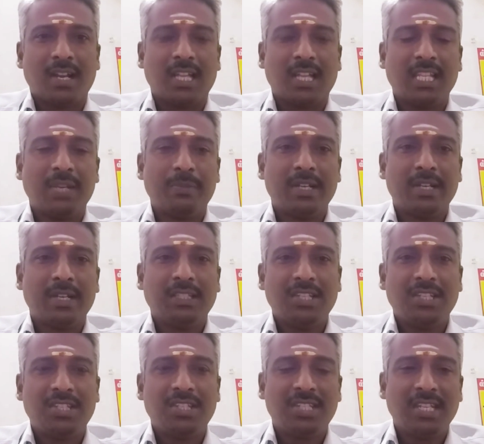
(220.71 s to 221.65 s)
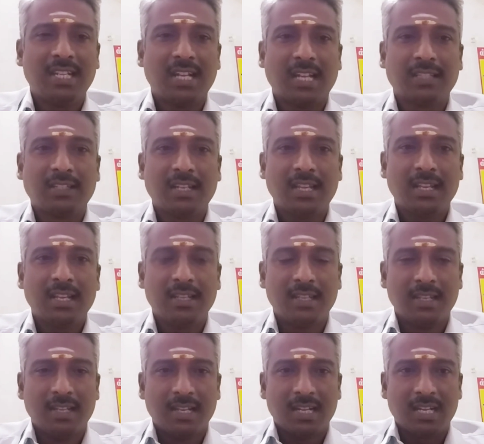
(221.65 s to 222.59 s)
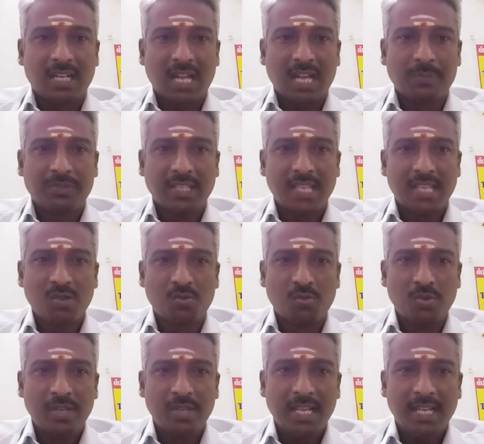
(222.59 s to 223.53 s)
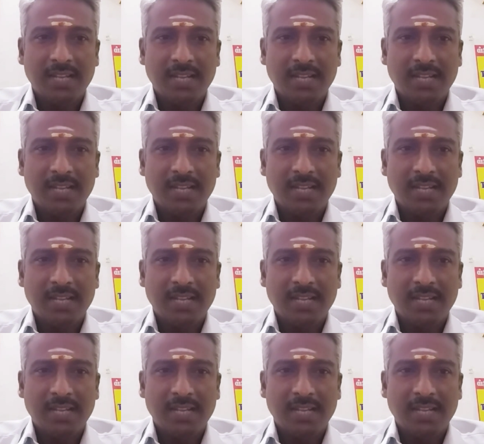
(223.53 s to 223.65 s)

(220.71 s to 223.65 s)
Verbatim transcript: அதே மாதிரி இந்த இஷ்டி காலத்தில் நாம் செய்யக்கூடிய